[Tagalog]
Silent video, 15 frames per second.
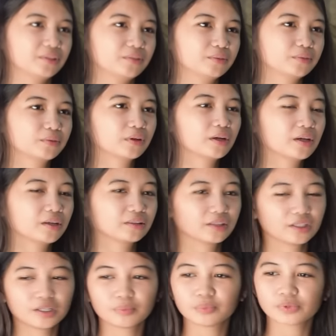Yung, hindi
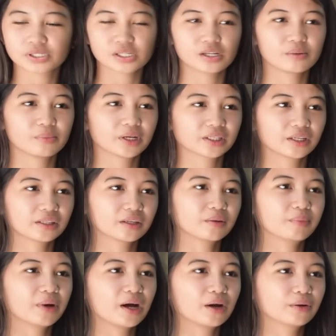na po sila
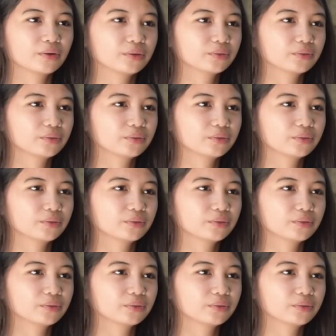magtatrabaho.